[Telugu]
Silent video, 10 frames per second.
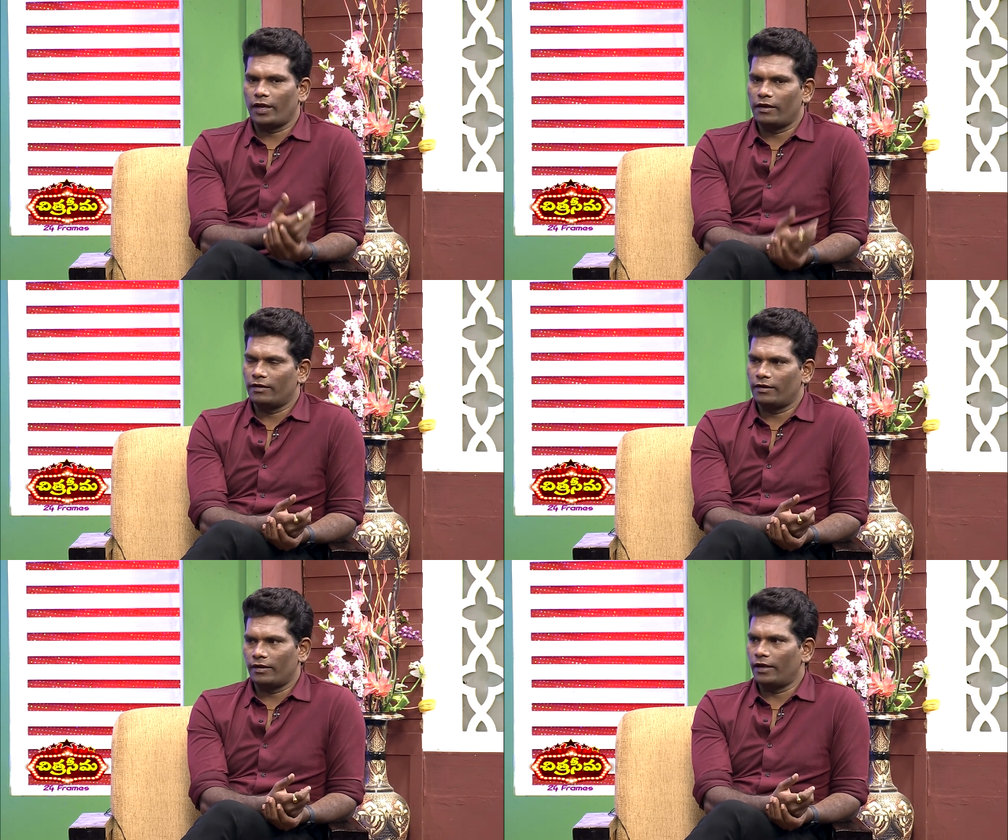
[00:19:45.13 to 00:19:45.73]

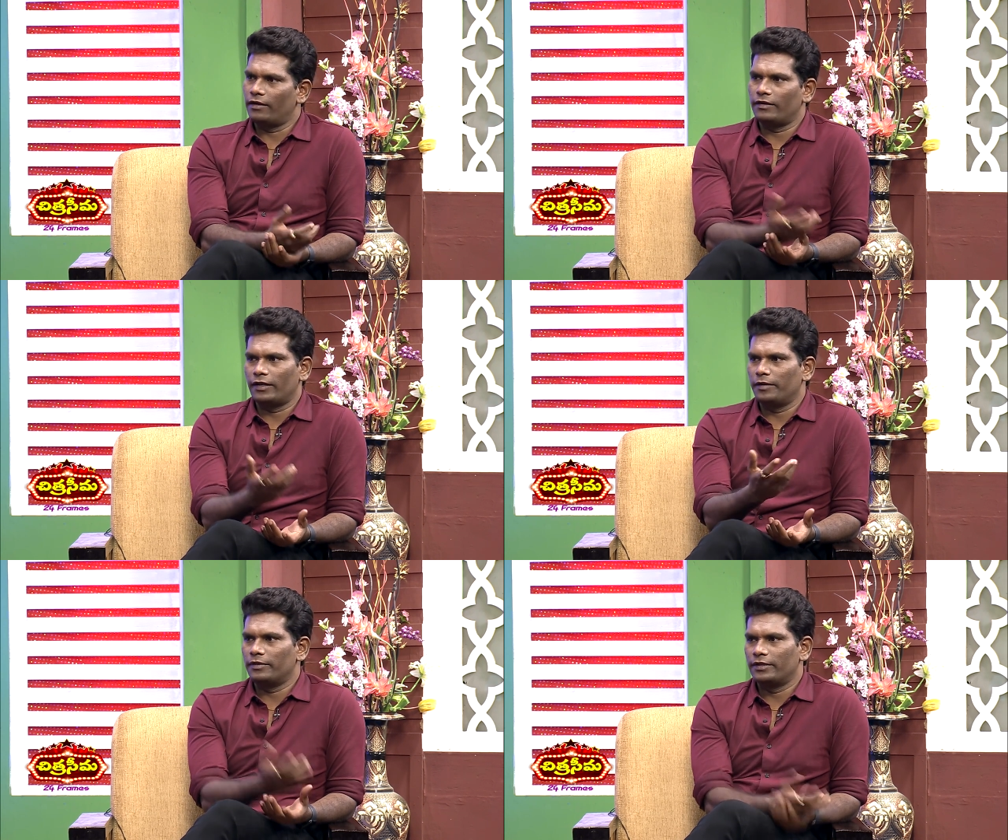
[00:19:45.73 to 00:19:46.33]
ఆయన ఆయన
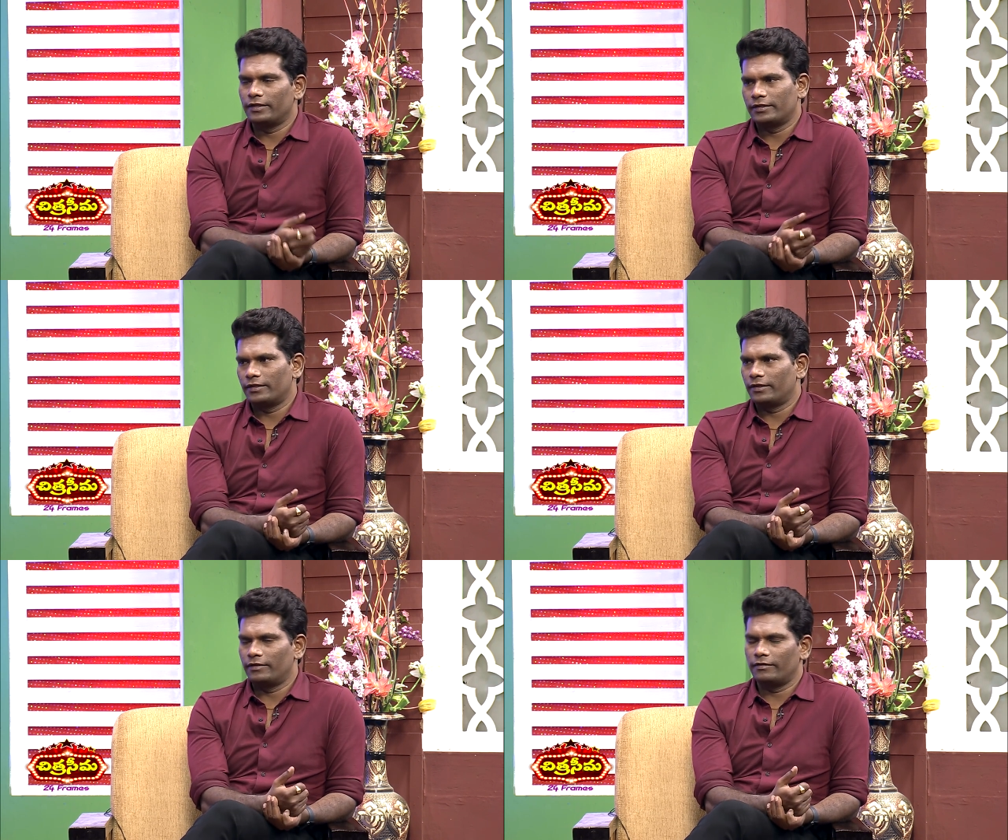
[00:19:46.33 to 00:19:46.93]
టైమింగ్ తెలుసు
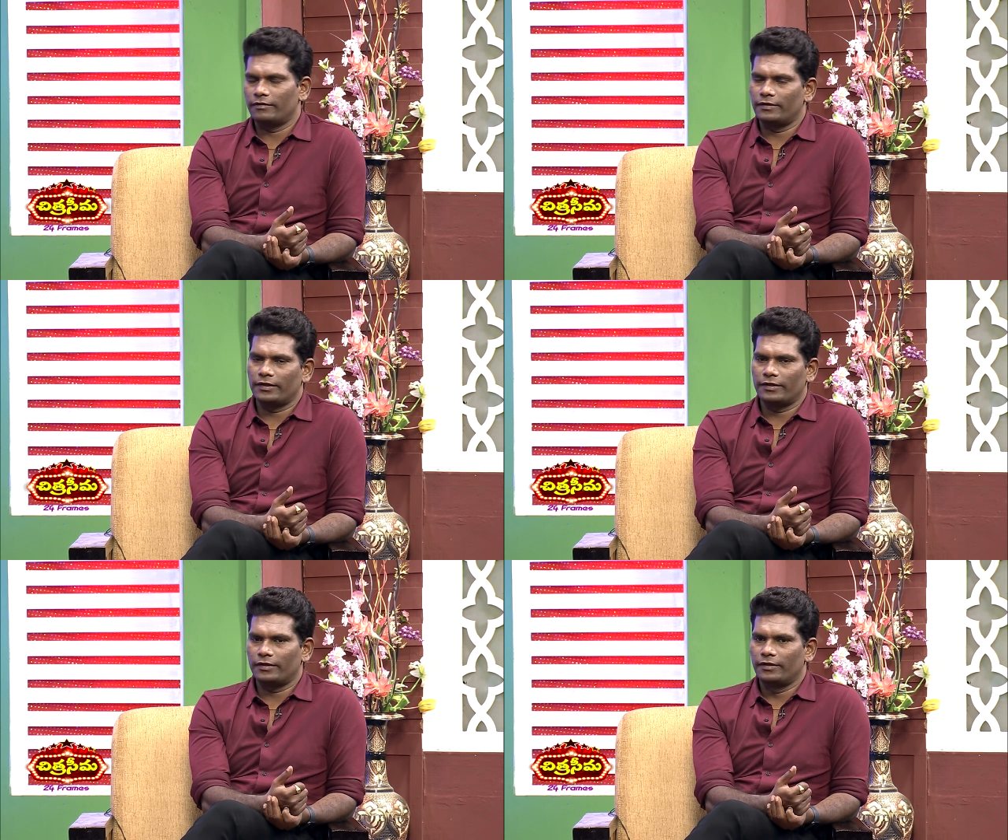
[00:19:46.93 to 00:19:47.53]
కదా త్రివిక్రమ్ గారికి